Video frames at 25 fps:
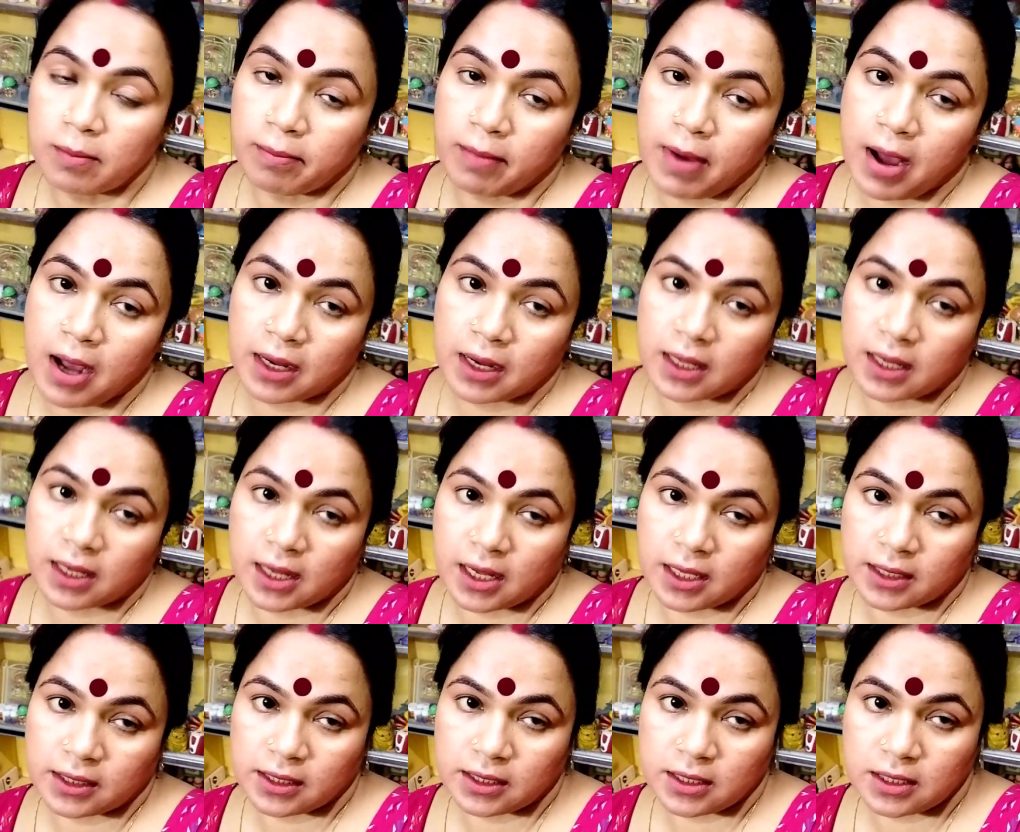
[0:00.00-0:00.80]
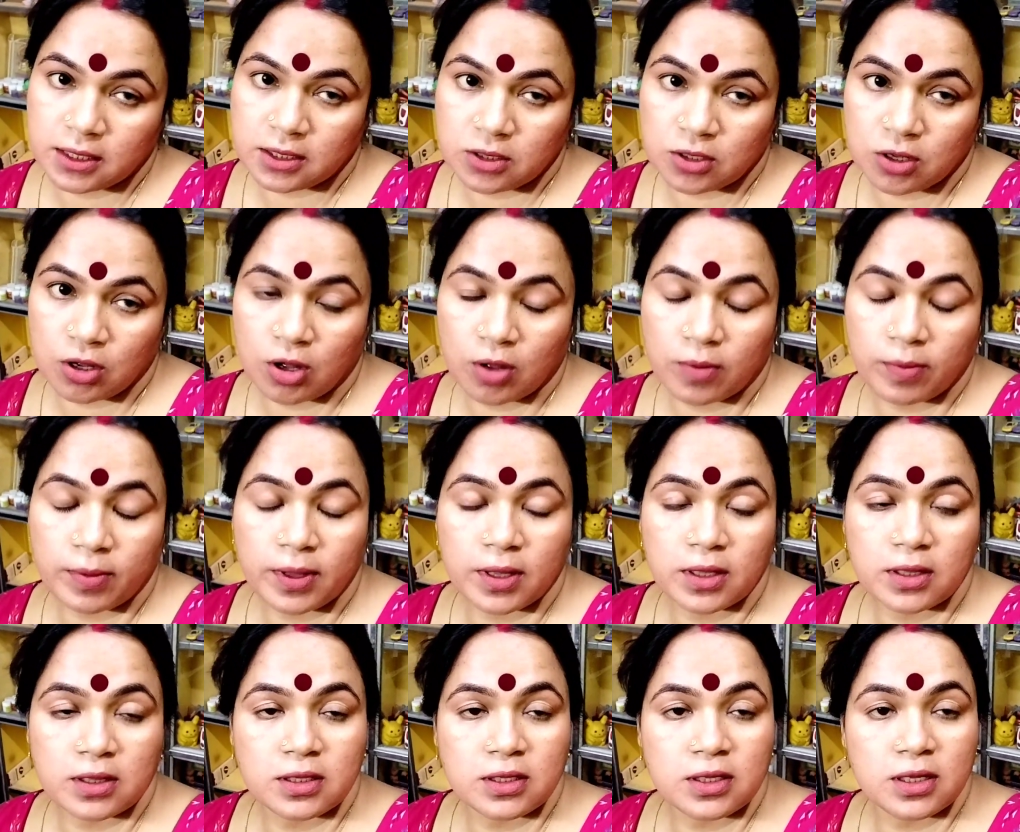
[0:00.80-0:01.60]
মাকে খেতে দিতে হবে
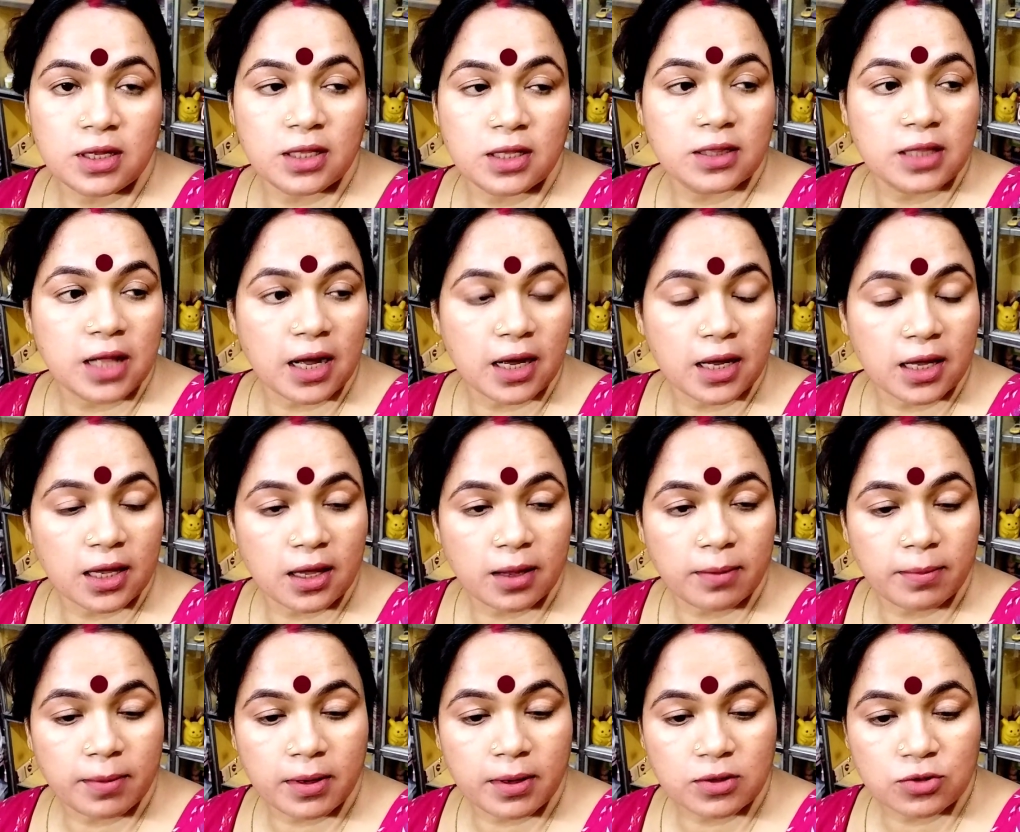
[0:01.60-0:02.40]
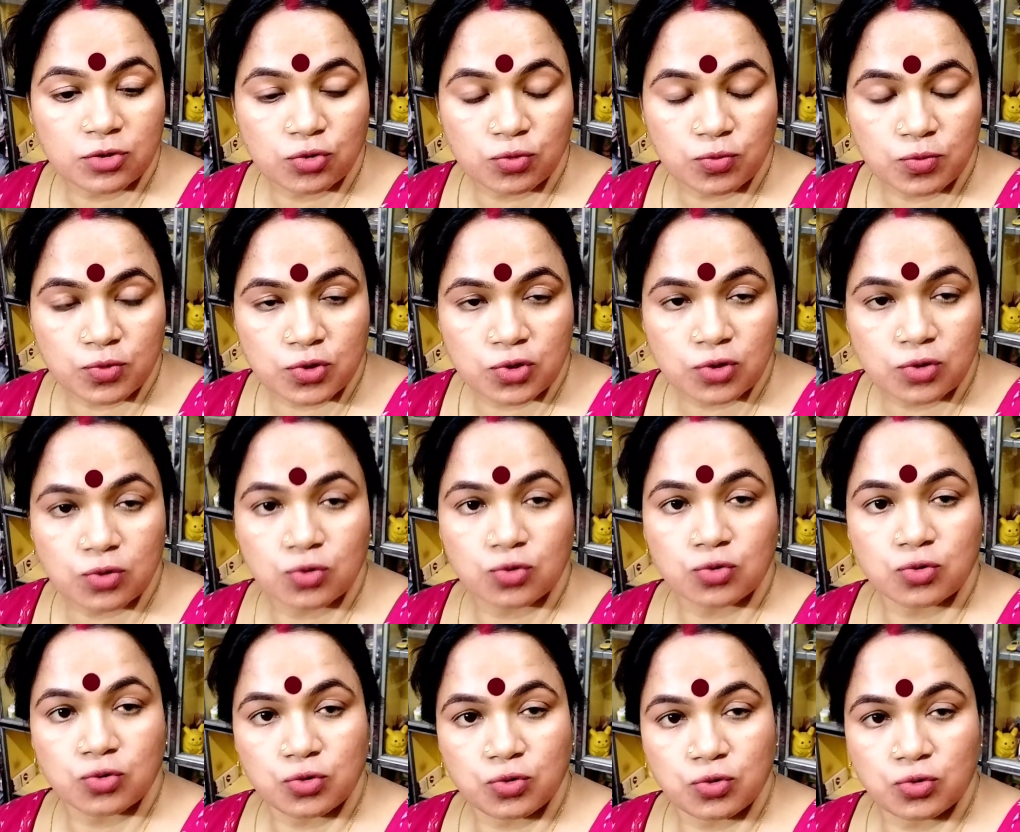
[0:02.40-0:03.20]
দিয়ে তাকে আবার সমস্ত
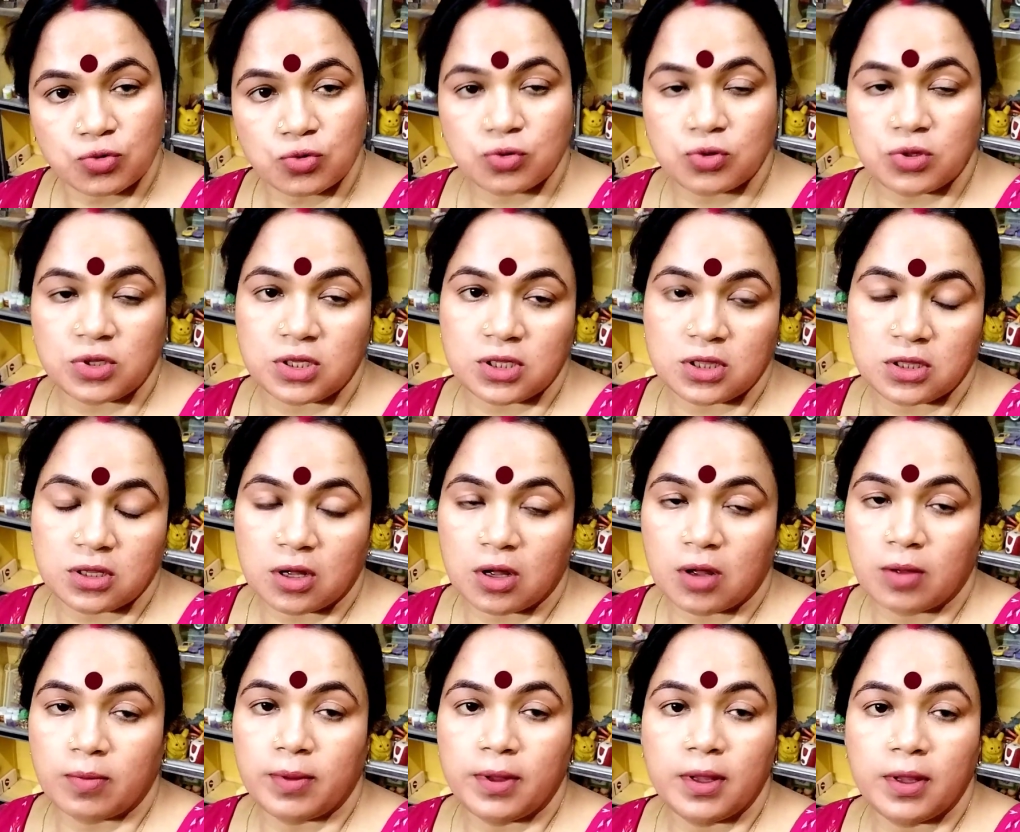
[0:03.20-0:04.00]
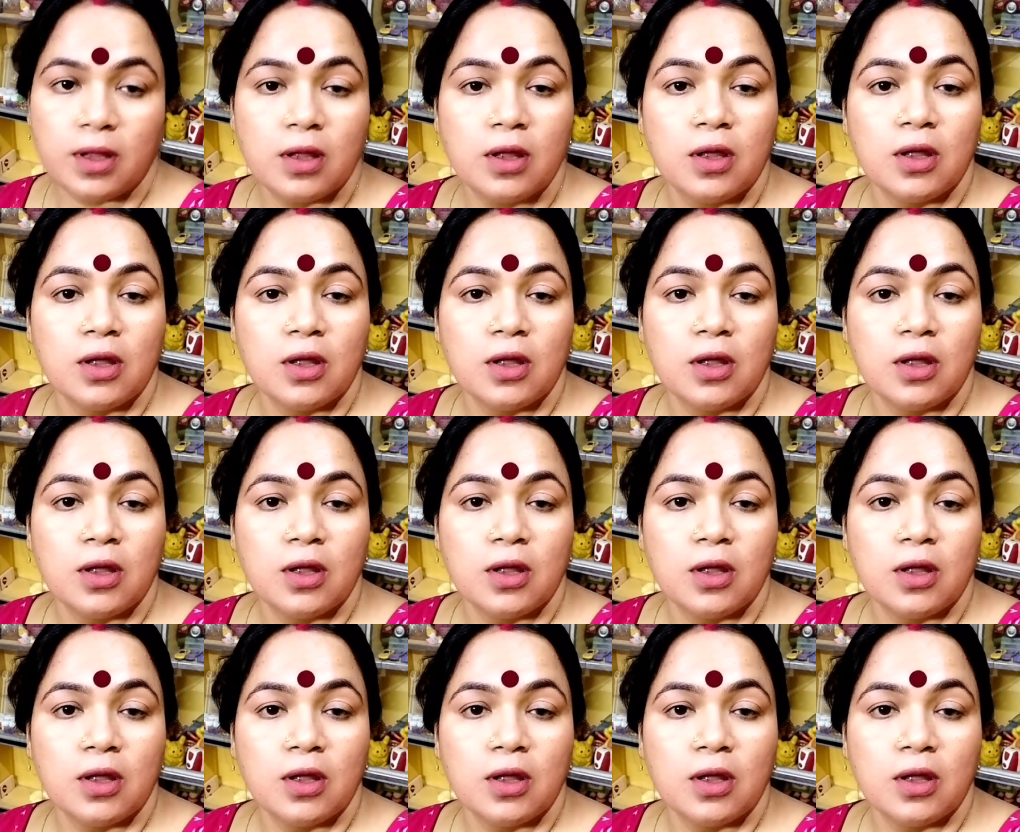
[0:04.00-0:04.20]
ওষুধ ওষুধ দিতে হবে